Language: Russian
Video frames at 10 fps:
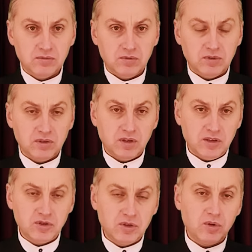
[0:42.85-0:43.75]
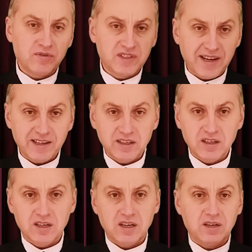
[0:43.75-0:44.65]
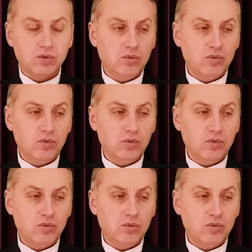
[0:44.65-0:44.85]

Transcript: вот, о четырех всадниках,